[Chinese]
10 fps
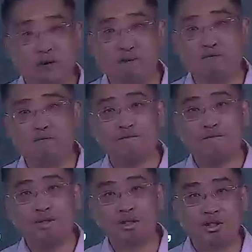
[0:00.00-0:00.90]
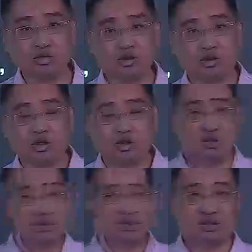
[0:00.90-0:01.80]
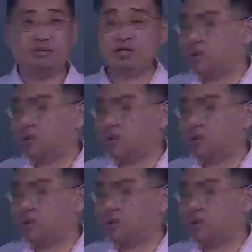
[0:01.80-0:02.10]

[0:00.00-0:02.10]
但是有些题目里边呢，它就